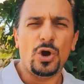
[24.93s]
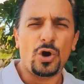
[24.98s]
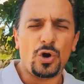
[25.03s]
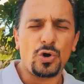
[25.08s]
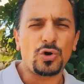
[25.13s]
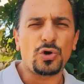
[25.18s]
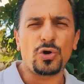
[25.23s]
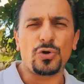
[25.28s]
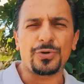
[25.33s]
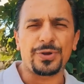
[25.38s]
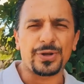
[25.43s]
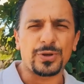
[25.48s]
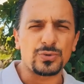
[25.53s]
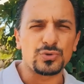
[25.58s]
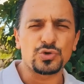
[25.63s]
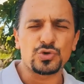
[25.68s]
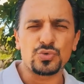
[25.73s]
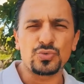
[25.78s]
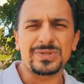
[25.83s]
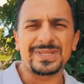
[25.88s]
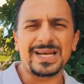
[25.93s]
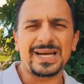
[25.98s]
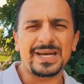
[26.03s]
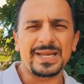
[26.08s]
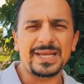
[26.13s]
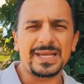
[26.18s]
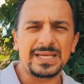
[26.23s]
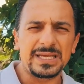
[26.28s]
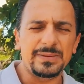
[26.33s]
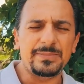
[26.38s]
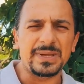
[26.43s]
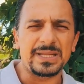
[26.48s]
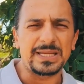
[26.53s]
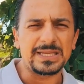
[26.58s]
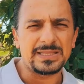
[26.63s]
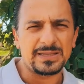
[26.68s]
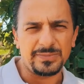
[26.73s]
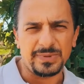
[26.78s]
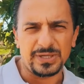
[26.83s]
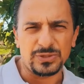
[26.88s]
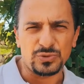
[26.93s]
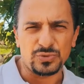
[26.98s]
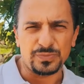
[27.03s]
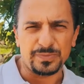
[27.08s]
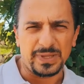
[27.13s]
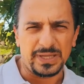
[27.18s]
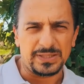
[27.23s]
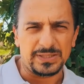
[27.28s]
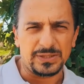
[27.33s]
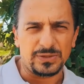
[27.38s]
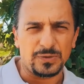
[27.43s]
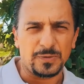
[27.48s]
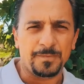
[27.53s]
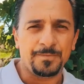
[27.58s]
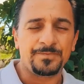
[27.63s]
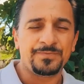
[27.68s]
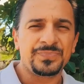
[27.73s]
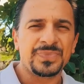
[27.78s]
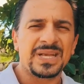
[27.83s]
occorre consultare immediatamente un medico.